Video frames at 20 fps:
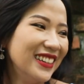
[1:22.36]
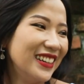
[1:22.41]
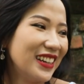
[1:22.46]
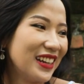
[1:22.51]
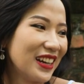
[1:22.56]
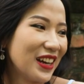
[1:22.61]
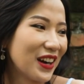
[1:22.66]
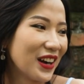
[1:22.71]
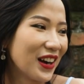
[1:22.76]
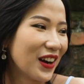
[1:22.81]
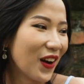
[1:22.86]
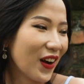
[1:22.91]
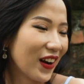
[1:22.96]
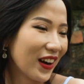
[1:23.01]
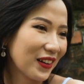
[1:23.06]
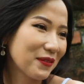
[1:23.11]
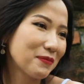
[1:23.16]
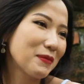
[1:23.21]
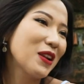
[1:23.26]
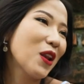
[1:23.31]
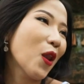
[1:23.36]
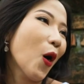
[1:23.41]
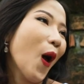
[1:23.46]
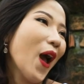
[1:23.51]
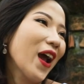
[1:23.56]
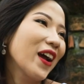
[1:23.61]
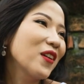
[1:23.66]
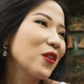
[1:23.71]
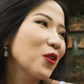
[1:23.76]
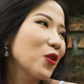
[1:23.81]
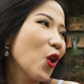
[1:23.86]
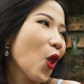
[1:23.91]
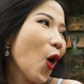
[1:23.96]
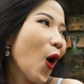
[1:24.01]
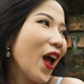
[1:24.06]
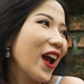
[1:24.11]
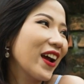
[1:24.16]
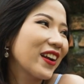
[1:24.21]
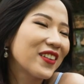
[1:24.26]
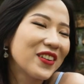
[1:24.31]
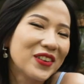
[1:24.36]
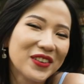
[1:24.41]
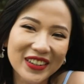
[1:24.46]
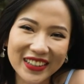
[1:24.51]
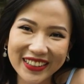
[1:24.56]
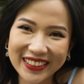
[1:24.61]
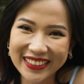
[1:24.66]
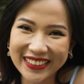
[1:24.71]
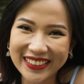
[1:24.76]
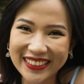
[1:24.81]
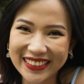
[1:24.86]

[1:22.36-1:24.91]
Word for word: bị loạn à bị, loạn, à? luôn loạn luôn